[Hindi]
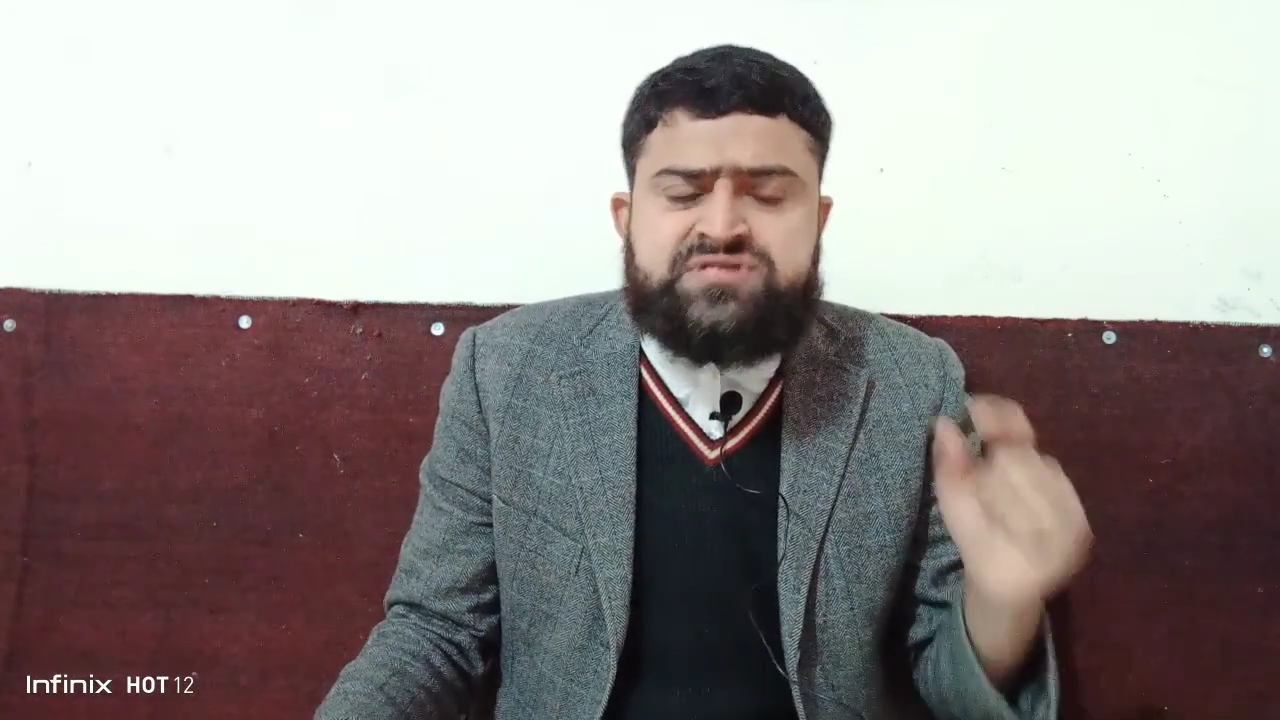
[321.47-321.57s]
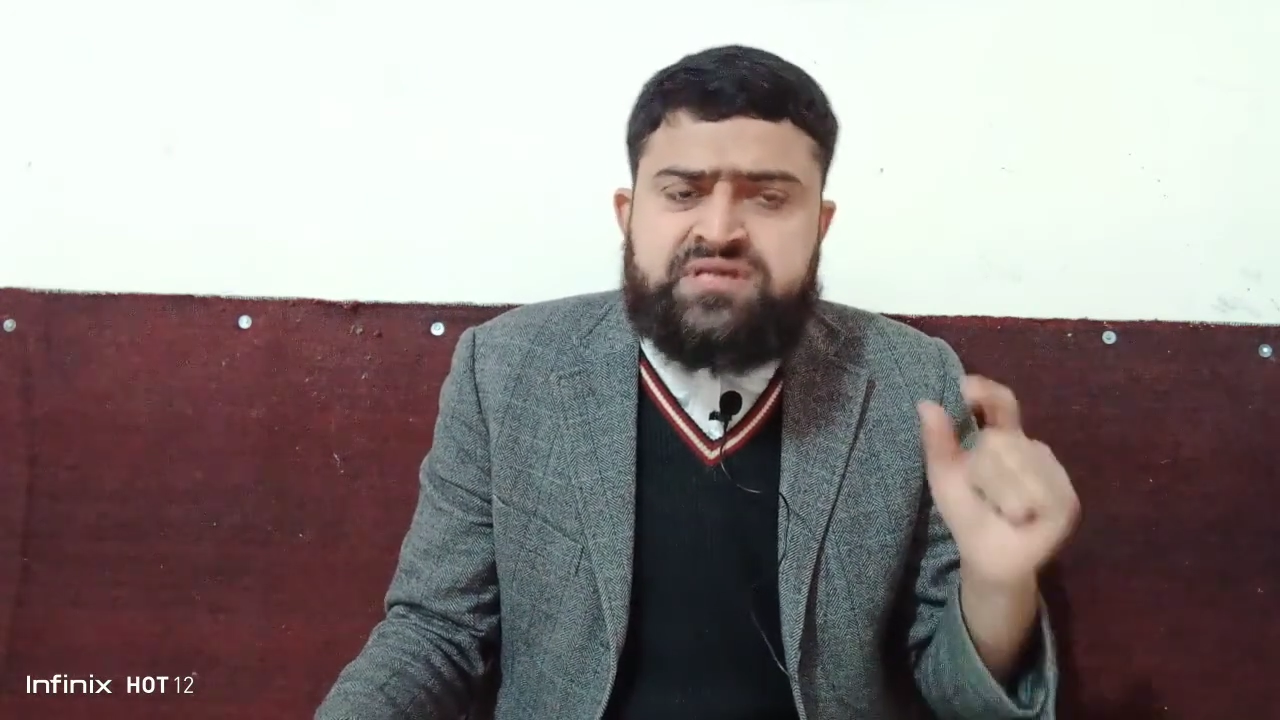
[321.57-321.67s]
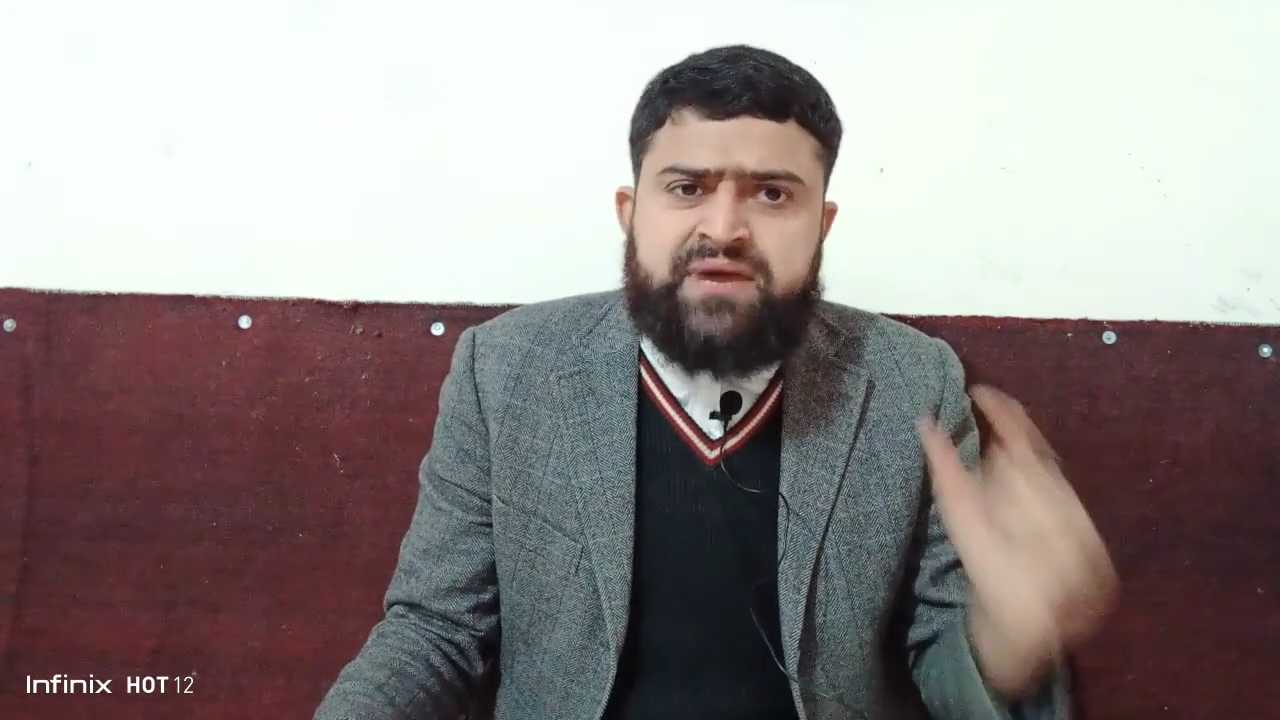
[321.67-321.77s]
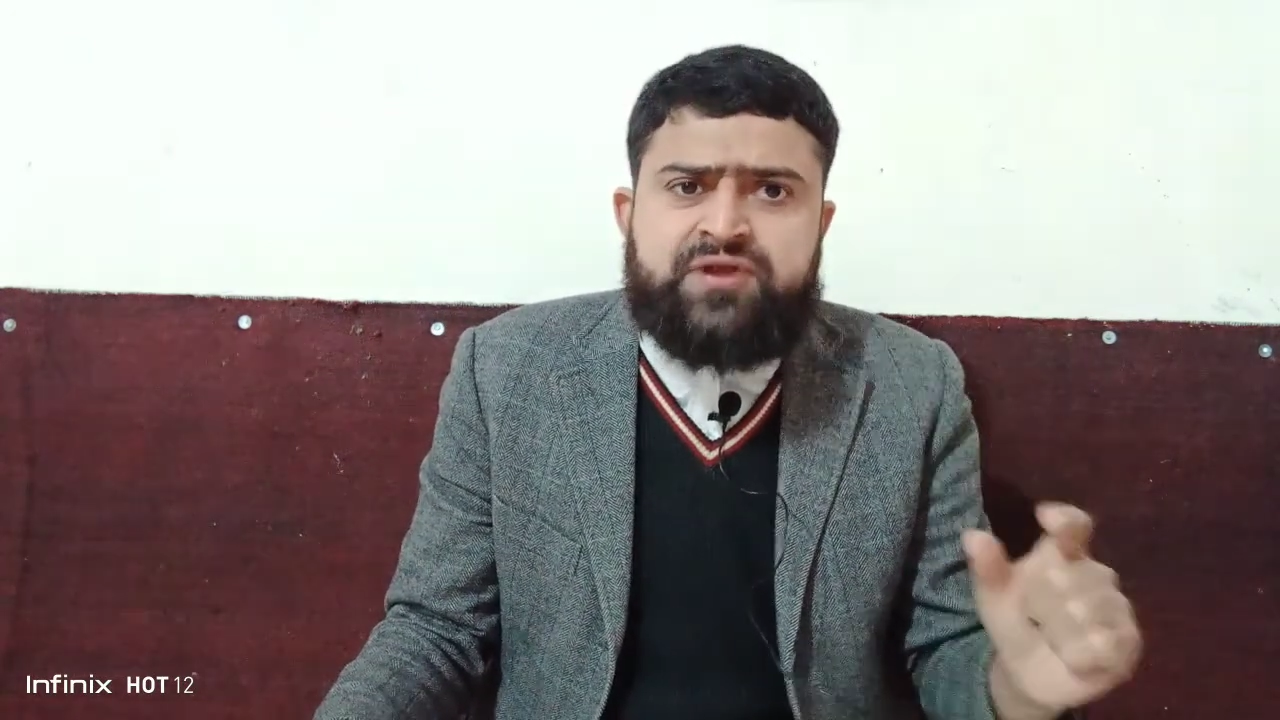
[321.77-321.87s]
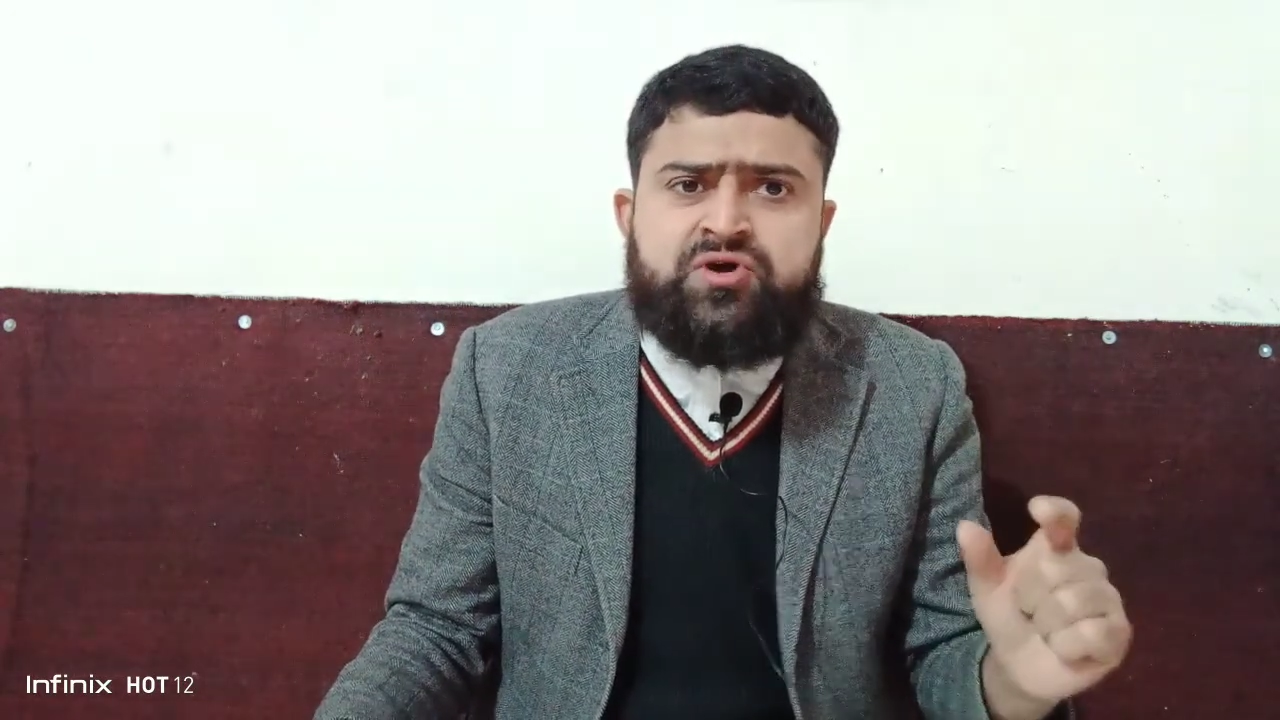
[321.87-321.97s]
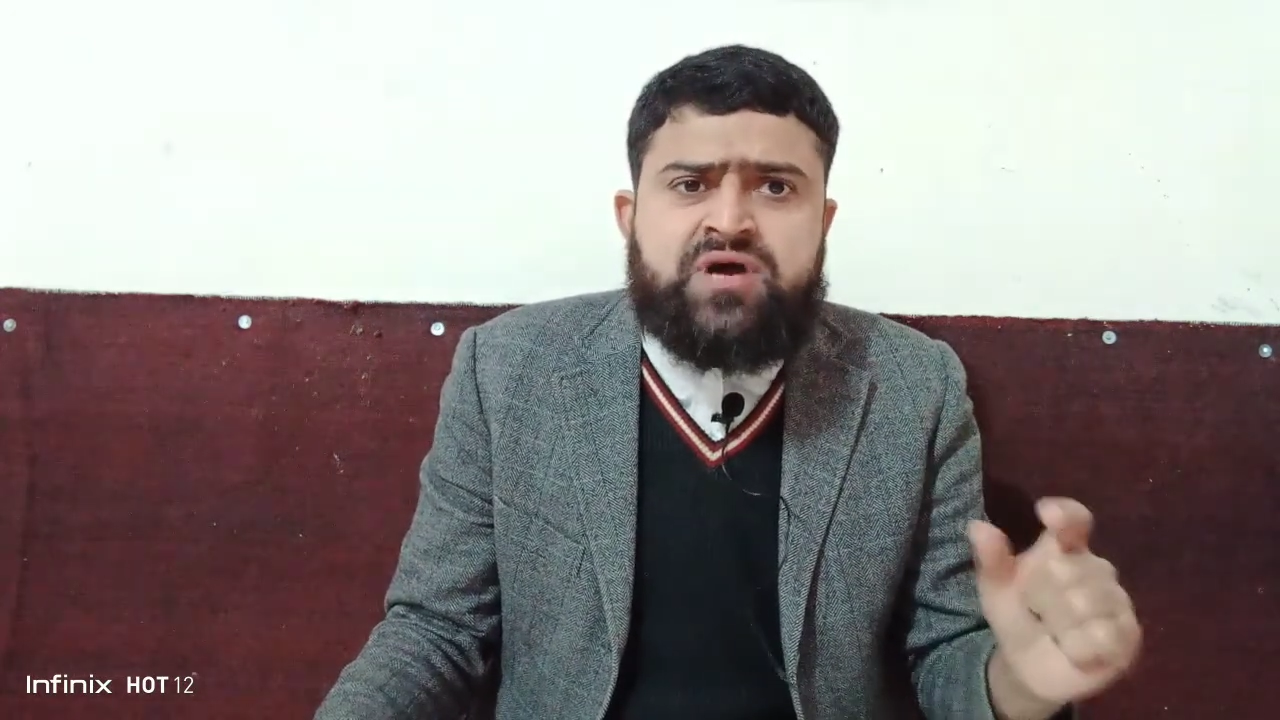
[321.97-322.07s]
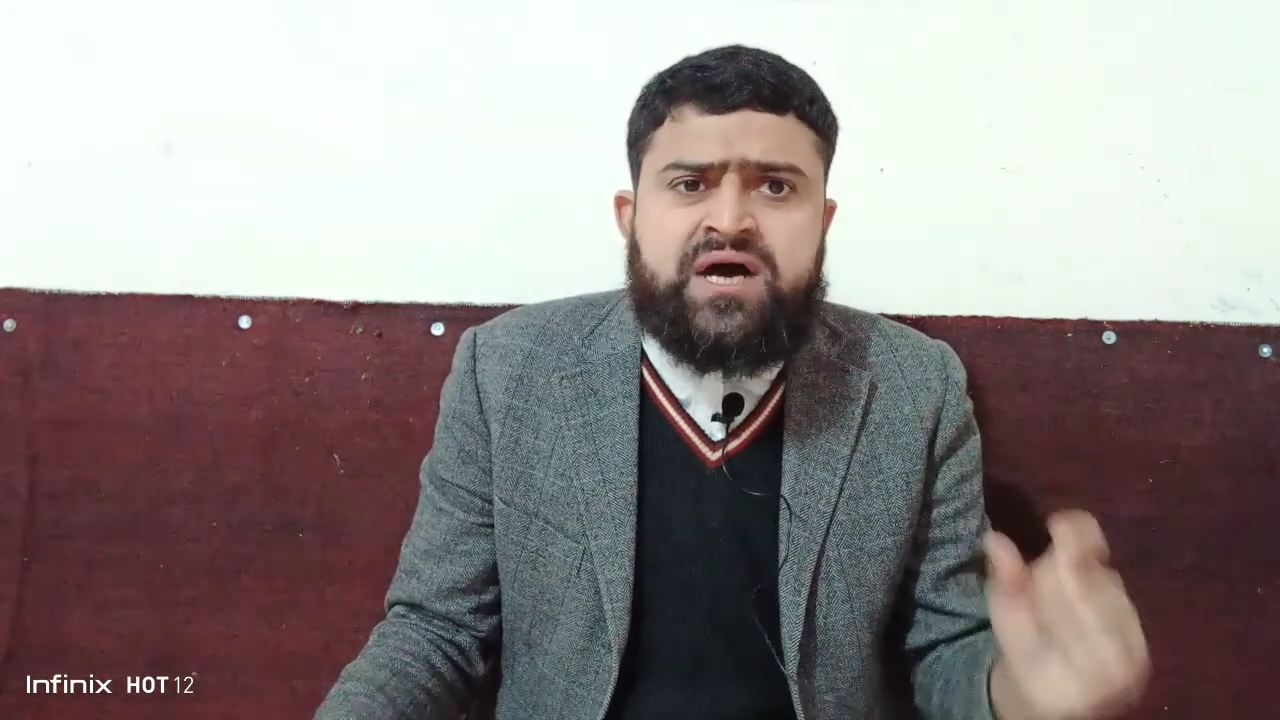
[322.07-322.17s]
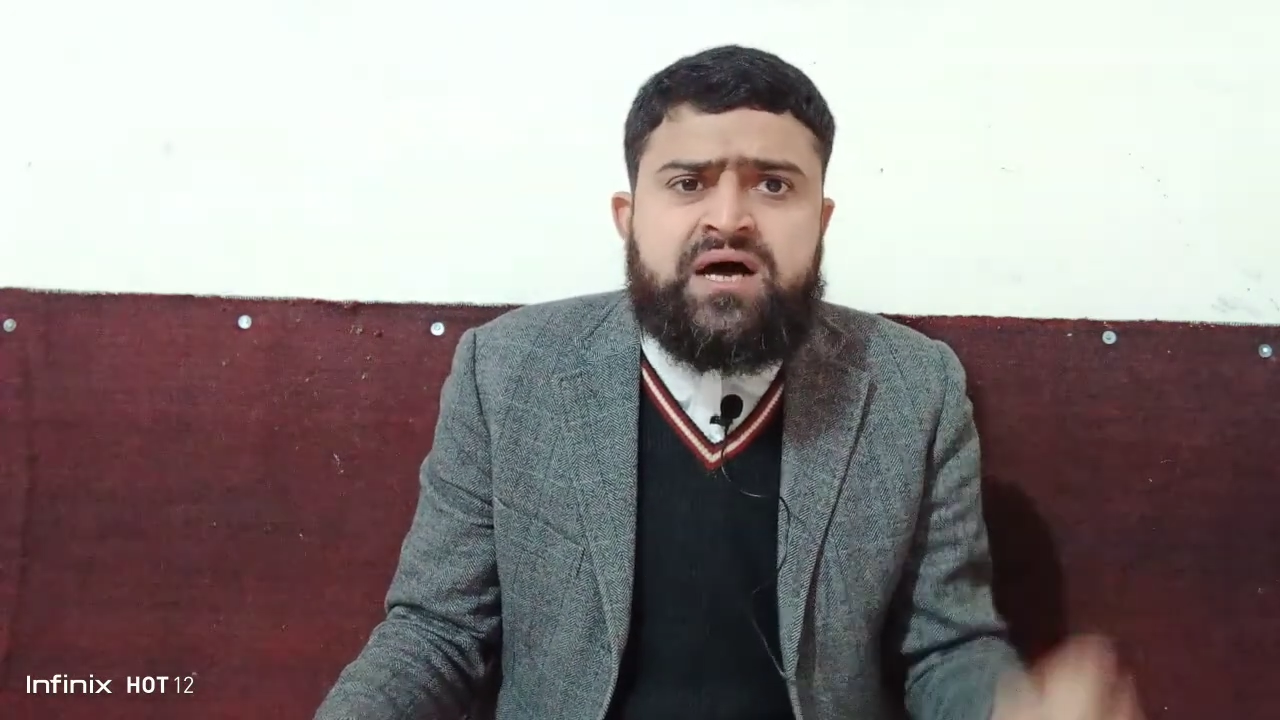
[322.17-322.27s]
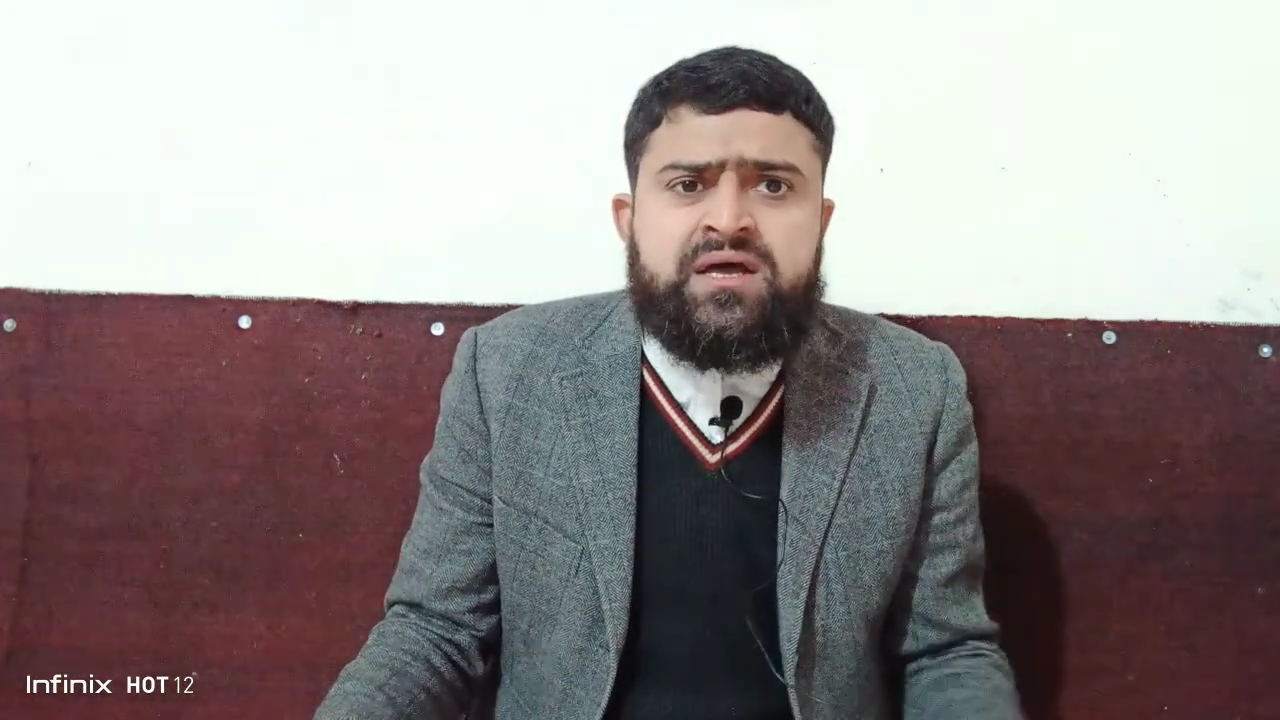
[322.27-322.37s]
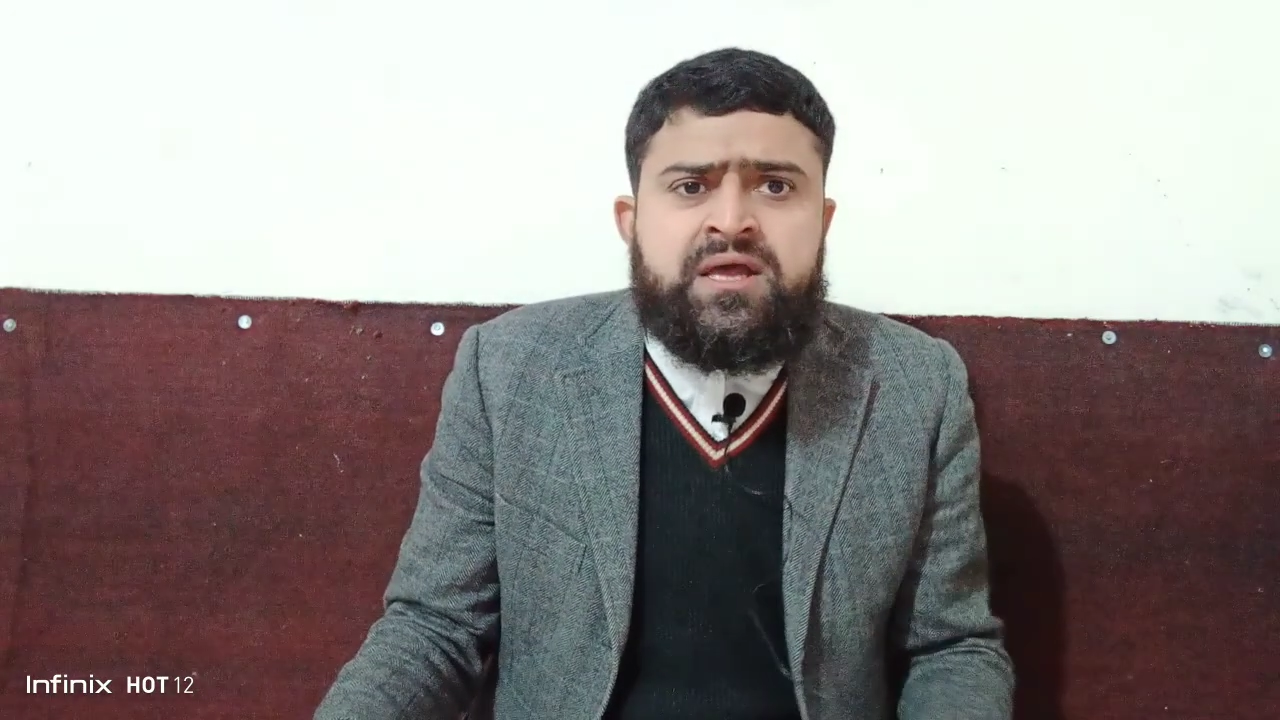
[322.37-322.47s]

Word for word: मुसलमानों का